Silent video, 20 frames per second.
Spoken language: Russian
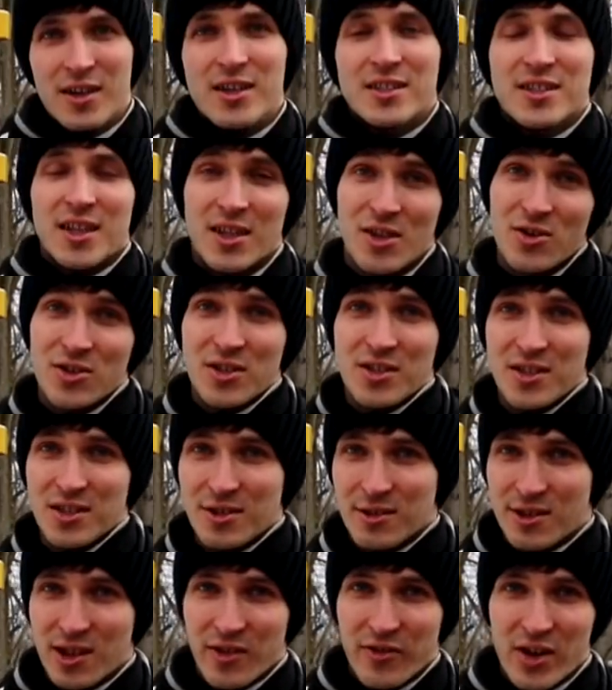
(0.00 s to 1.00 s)
это становится
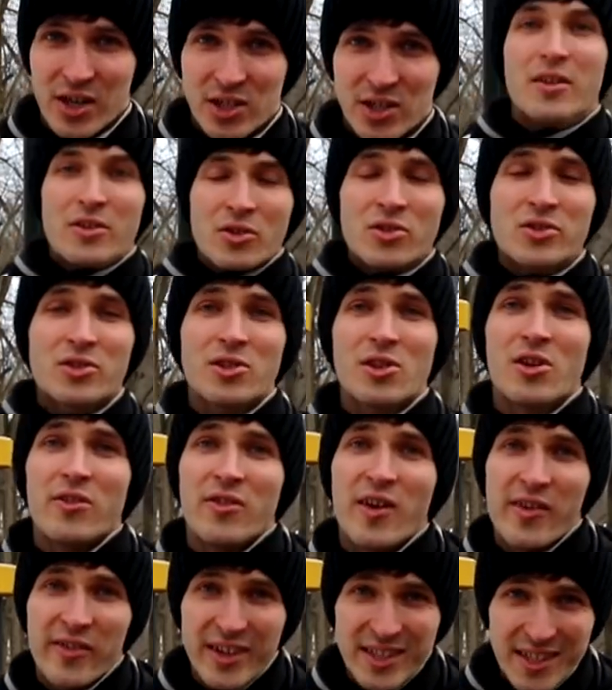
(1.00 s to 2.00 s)
действительно важно. Но, ну, к
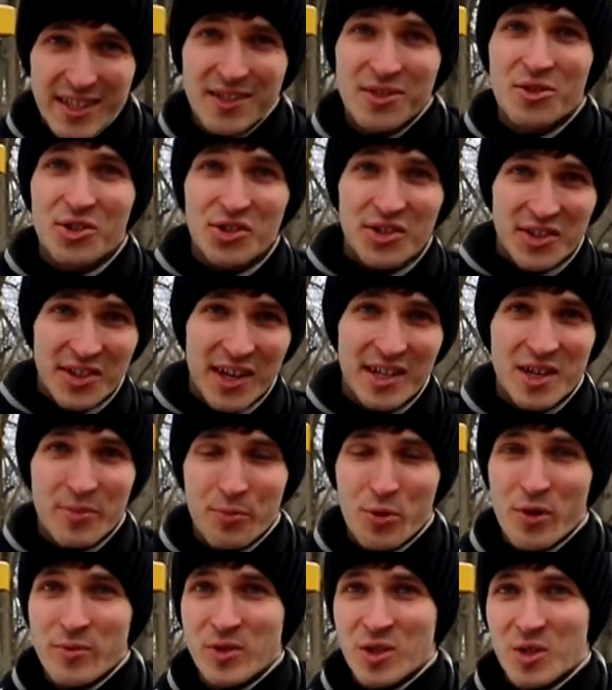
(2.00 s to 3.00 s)
слову, о воде тоже надо
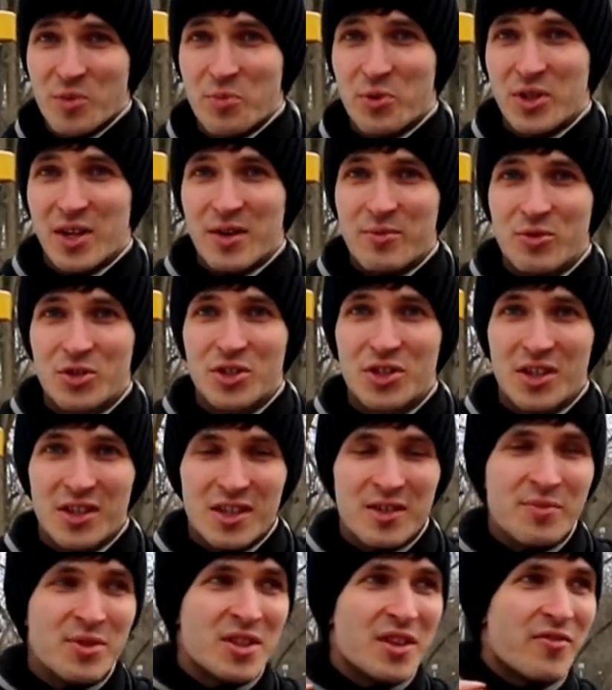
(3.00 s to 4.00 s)
помнить, потому что
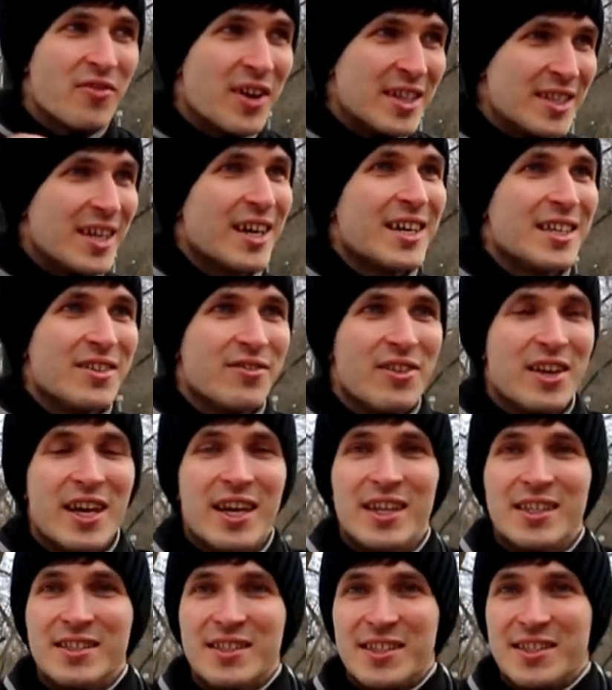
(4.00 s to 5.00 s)
именно вода
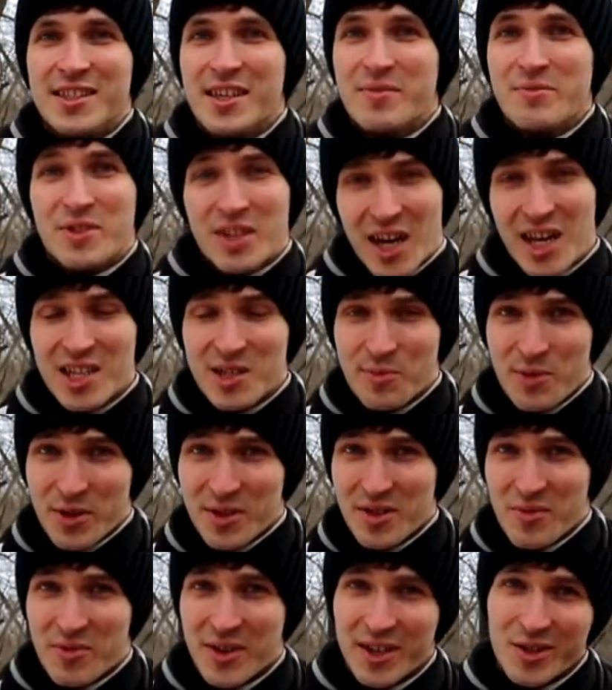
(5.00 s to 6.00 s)
является тем
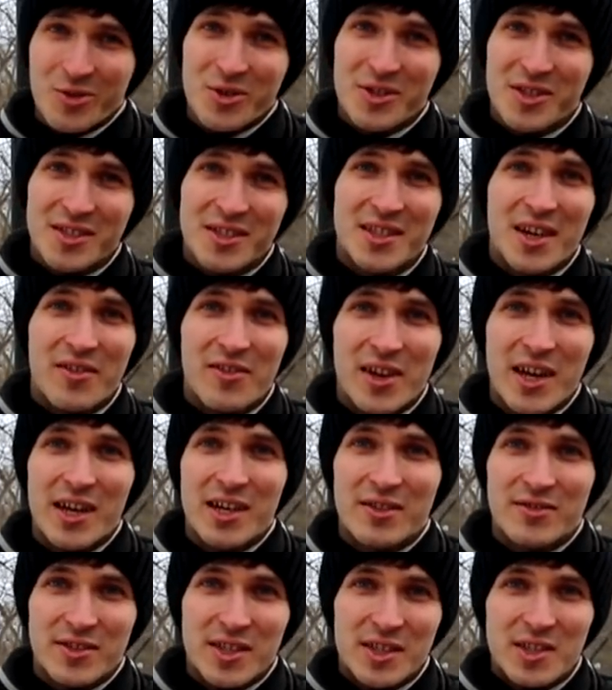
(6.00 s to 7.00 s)
транспортом, который
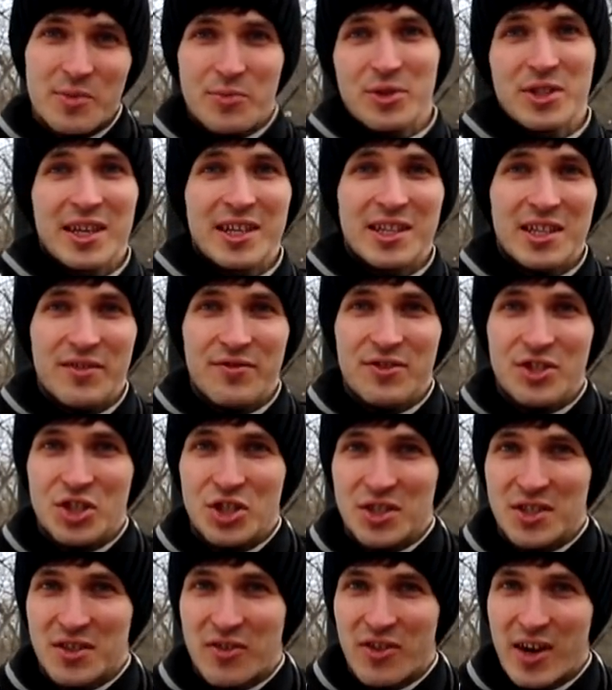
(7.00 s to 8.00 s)
доставляет все эти питательные
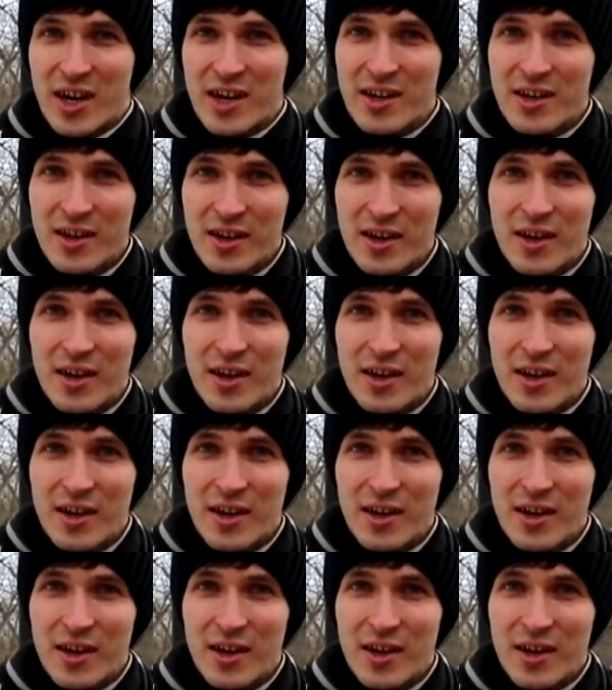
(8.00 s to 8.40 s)
вещества